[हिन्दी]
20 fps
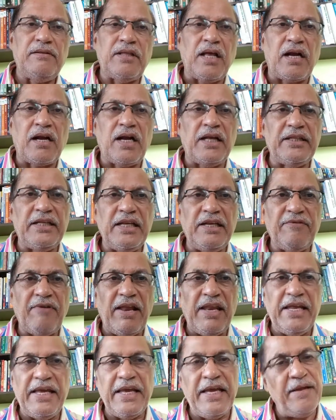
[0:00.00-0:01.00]
धक्का देने
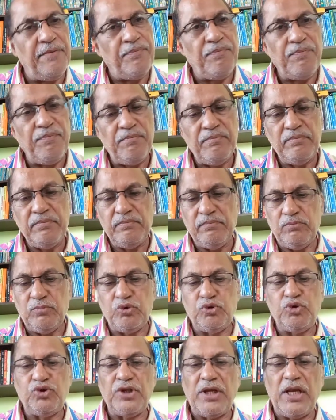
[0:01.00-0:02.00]
वाले हैं
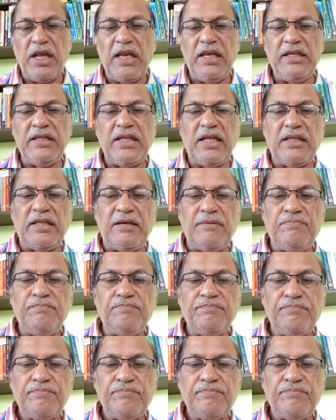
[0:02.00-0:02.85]
वो तो चला लेता था